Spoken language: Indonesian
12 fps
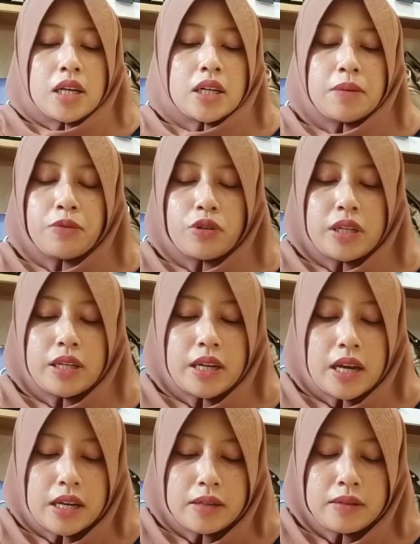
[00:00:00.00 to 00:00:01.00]

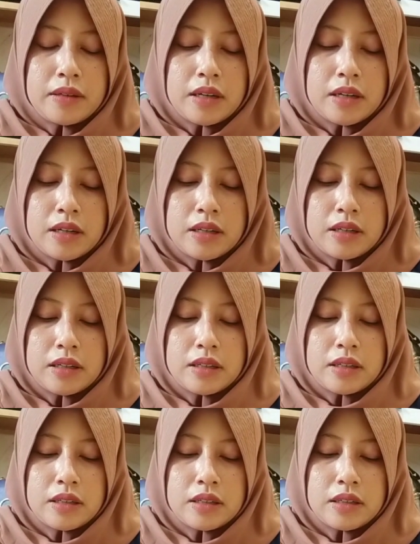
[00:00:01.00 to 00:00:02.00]
kemudian
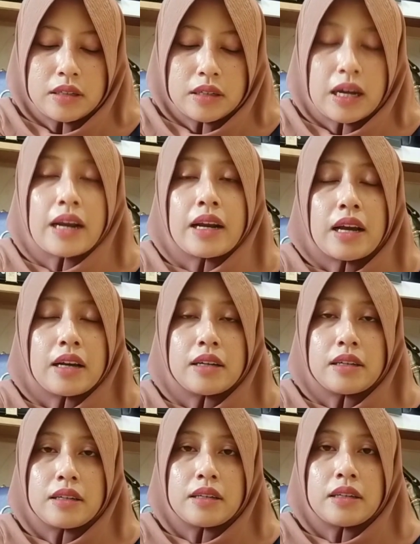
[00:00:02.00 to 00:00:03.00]
uh, karena
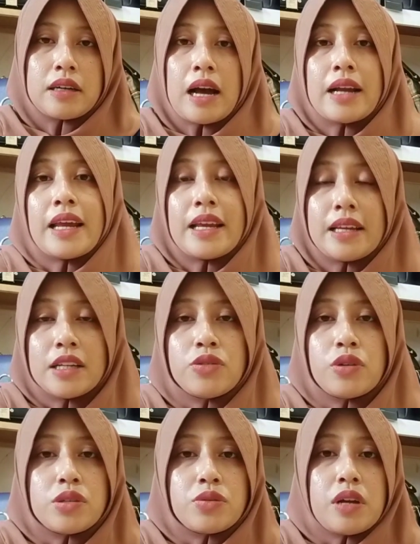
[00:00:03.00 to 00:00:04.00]
uh, adiknya
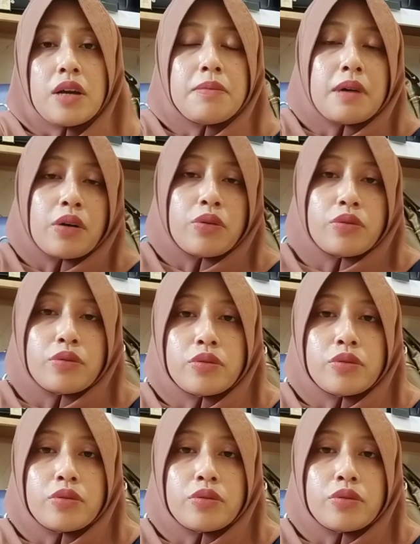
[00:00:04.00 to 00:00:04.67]
juga sudah mau